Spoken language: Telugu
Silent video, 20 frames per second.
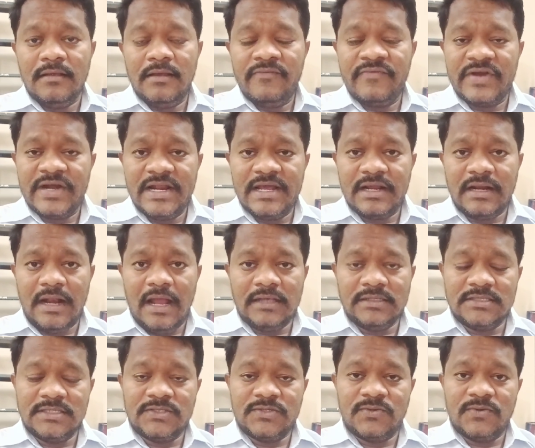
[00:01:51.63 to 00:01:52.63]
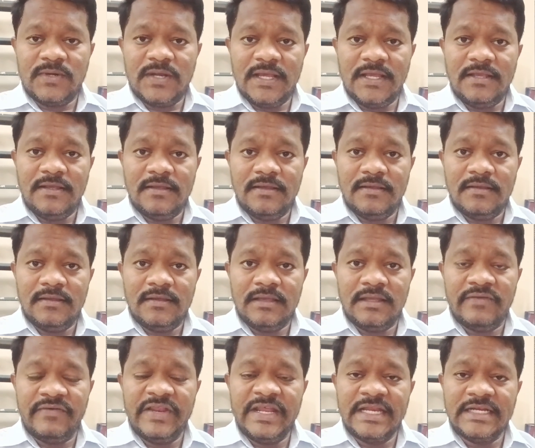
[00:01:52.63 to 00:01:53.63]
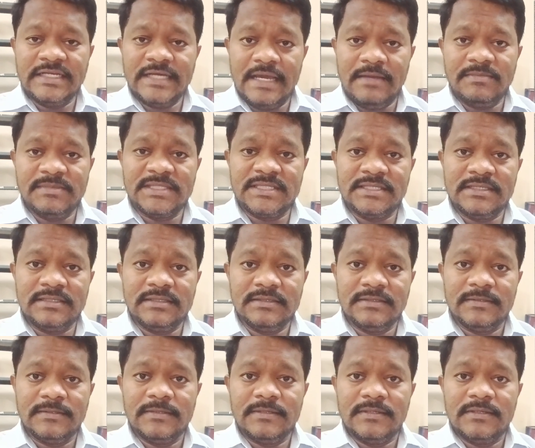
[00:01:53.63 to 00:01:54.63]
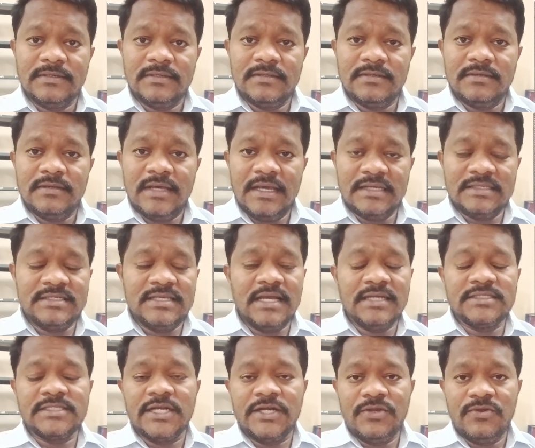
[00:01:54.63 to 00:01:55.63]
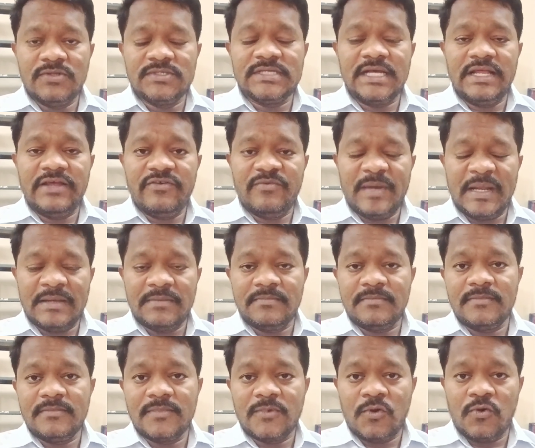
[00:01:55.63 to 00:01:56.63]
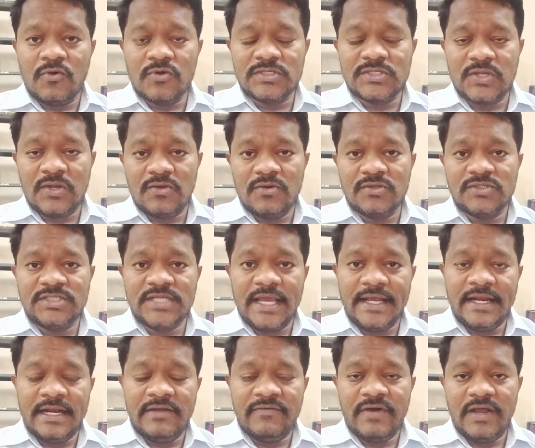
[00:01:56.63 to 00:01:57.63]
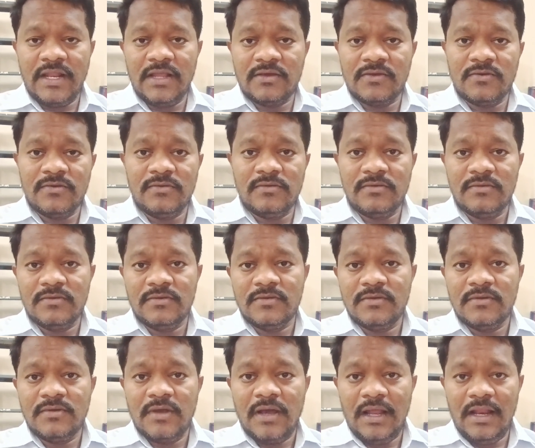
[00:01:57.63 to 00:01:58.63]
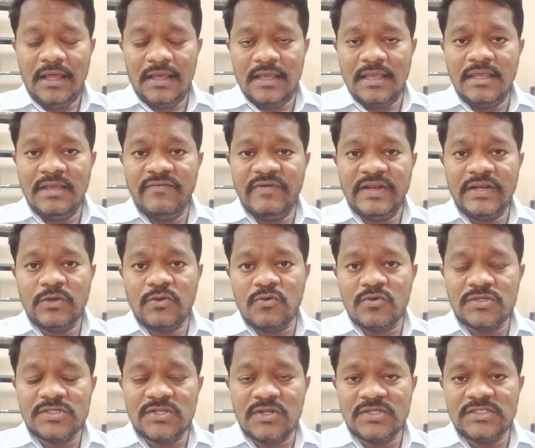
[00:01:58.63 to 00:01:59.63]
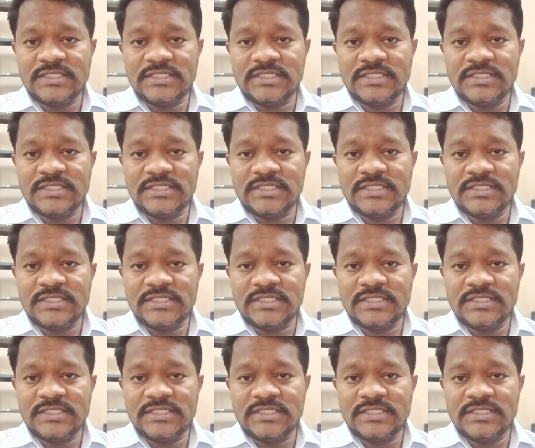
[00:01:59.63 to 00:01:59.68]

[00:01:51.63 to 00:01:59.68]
ఎవ్రీడే క్లాసెస్ ఉంటాయి ఈవినింగ్ టైమ్స్ ఎగ్జాక్ట్ షెడ్యూల్స్ అనేవి మనం కోర్సులో జాయిన్ అయిన వాళ్ళకు అలాగే ఈవెంట్ కోర్సులో